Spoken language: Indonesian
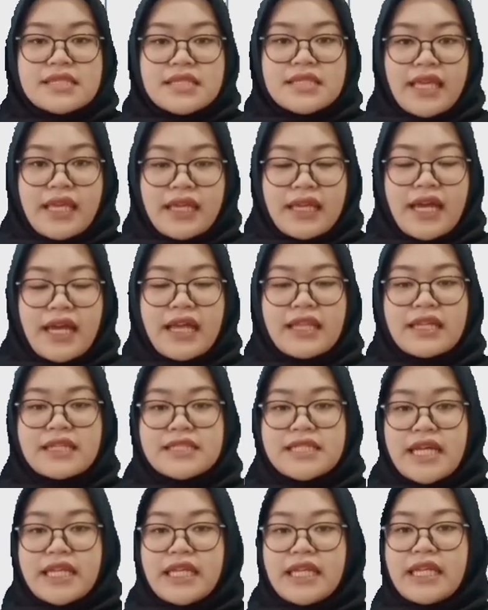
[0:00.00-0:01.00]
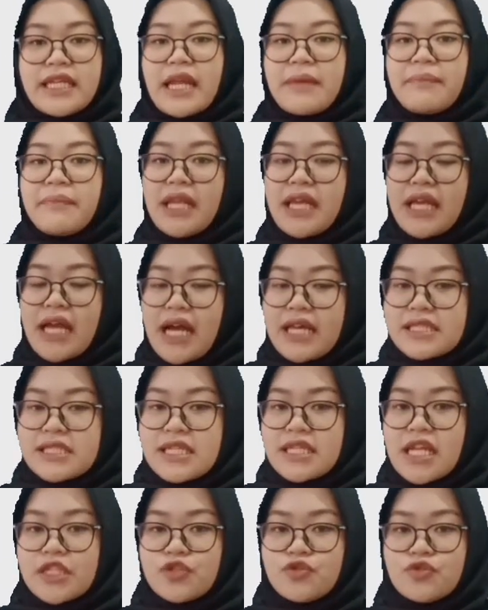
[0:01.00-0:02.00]
sehingga terjadi
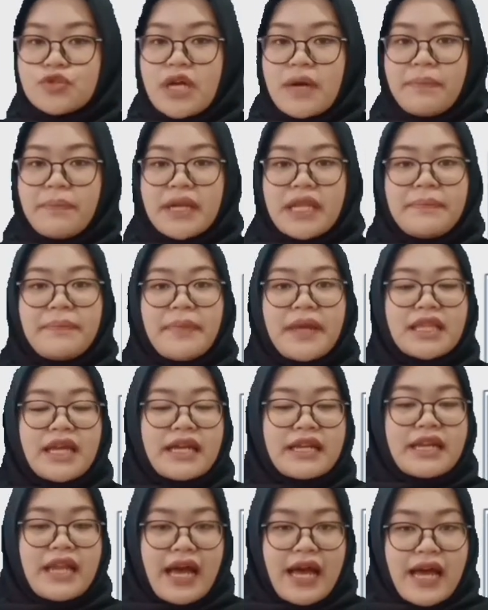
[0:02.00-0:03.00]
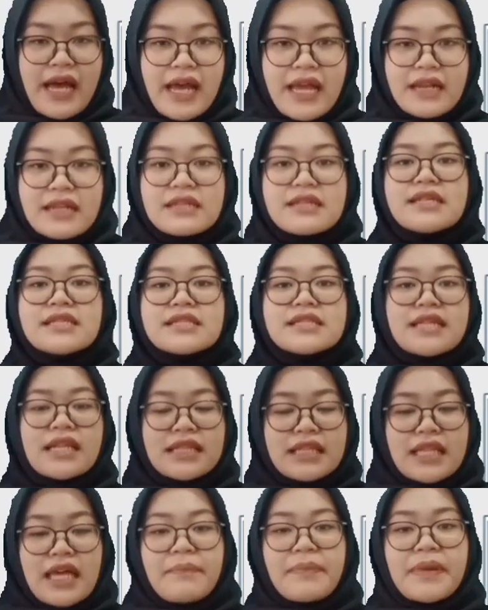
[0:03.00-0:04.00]
replikasi dan juga perintah gandaan
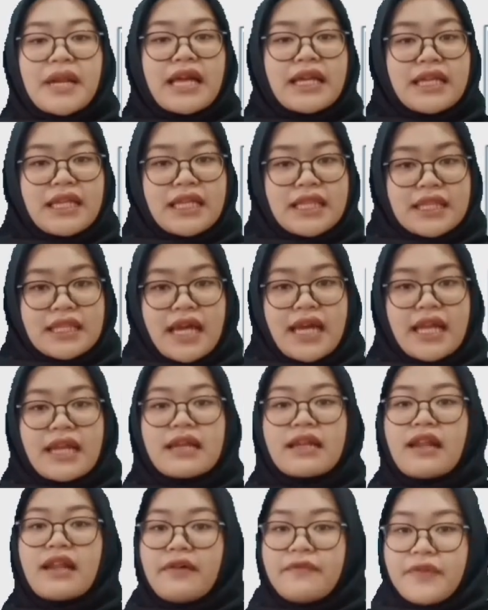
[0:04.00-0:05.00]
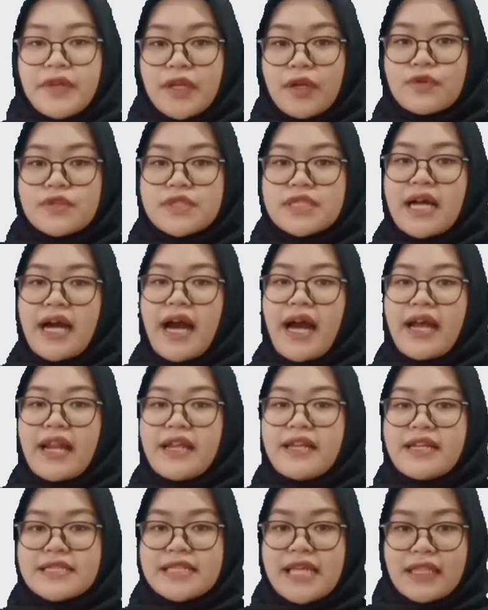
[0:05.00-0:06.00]
serta perakitan virus yang
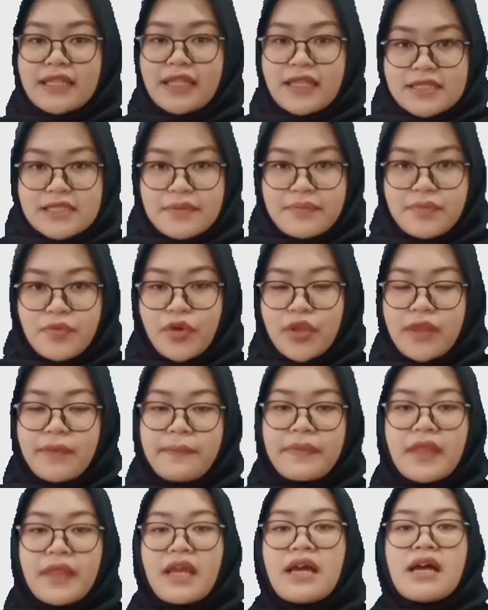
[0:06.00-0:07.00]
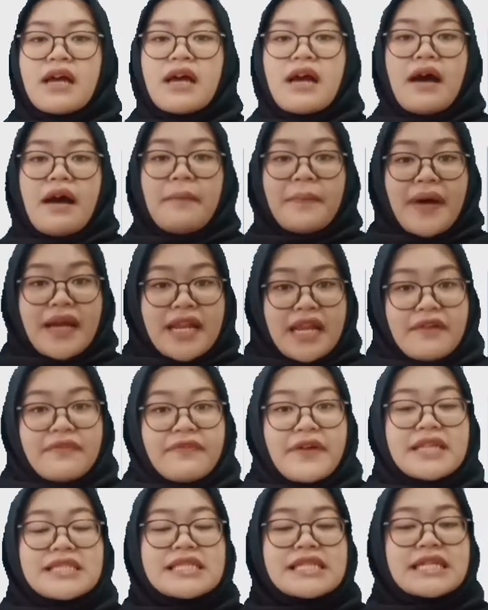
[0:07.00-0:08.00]
ada di sel tersebut. Pada
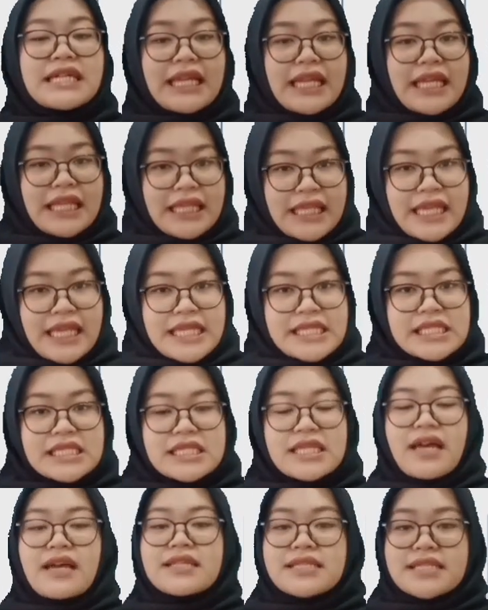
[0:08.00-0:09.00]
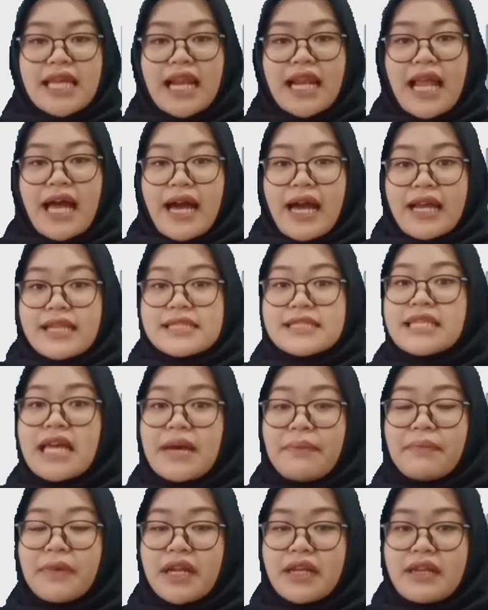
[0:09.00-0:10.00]
fase kritis, sel akan
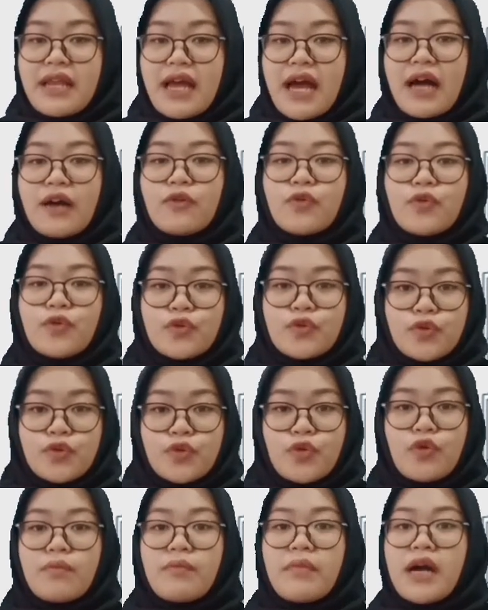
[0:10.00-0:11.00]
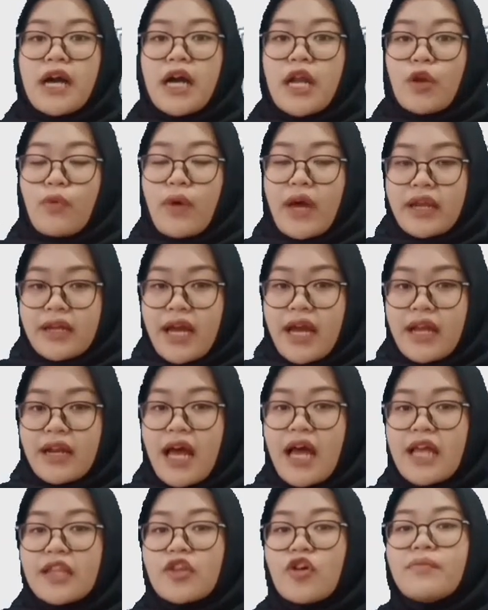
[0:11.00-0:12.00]
siap meledak untuk mengeluarkan
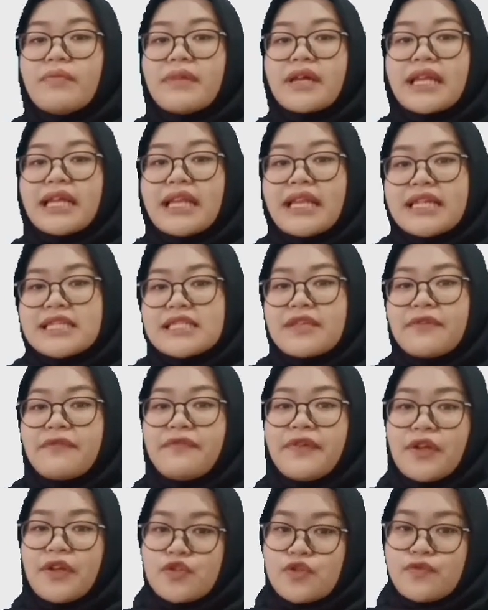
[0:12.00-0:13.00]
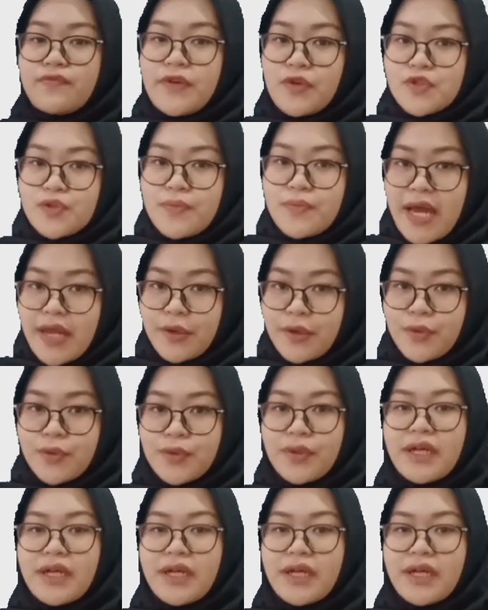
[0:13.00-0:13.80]
atau merilis virus-virus baru